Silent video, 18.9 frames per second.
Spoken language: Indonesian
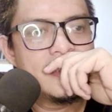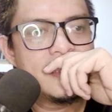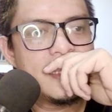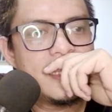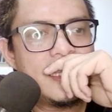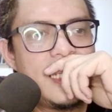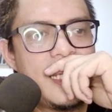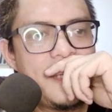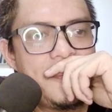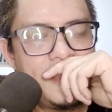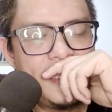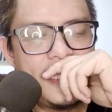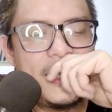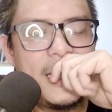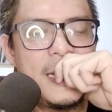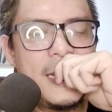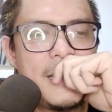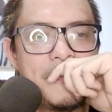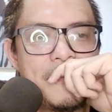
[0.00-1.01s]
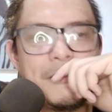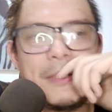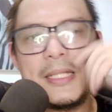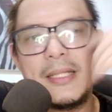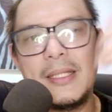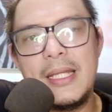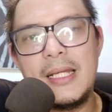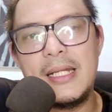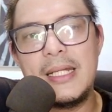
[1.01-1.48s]
Kenapa tadi ada empat
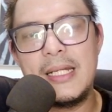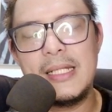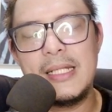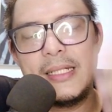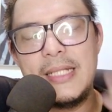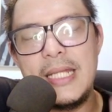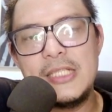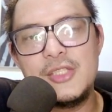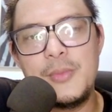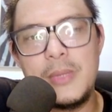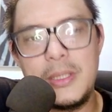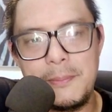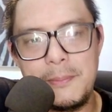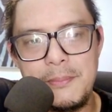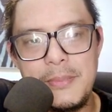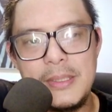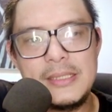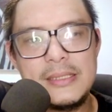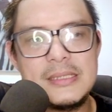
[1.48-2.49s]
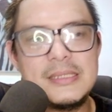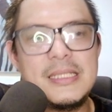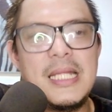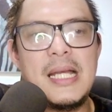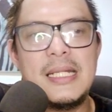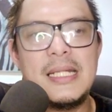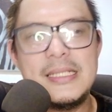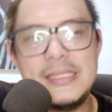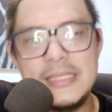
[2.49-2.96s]
yang ngedance cuma empat,
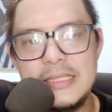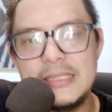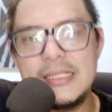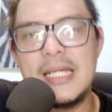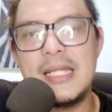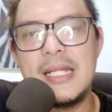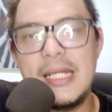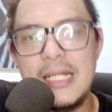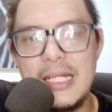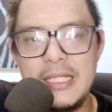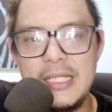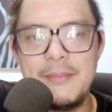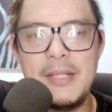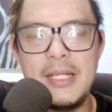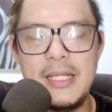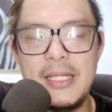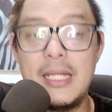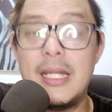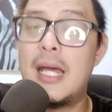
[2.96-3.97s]
sedangkan di sini sekarang ada lima ya?